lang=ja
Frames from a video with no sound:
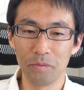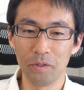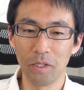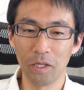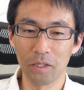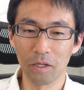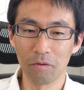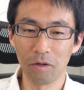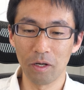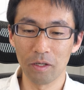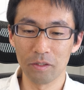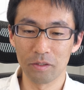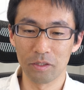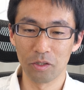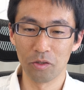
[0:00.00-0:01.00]
データ
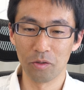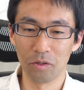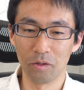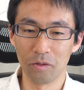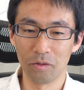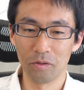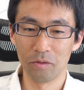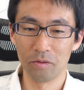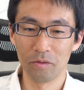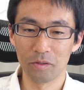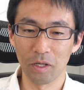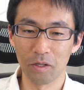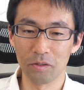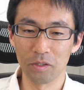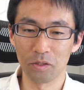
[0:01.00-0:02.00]
は0
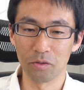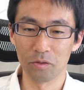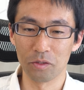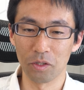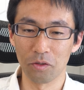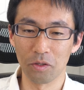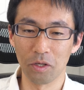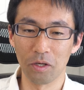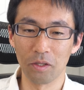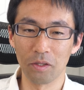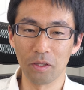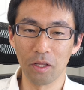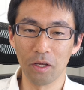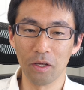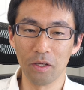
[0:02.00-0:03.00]
タイルセットの0に入っ
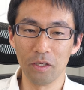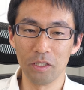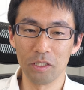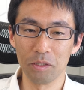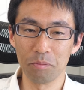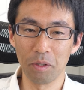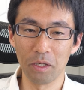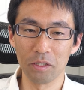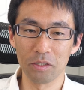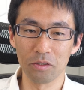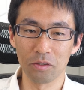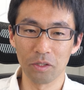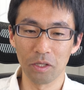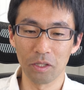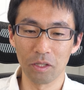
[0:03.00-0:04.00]
て1ページ
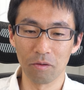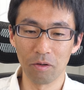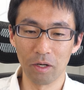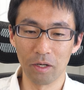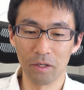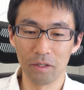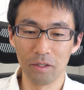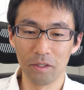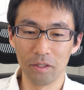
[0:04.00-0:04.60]
のデータは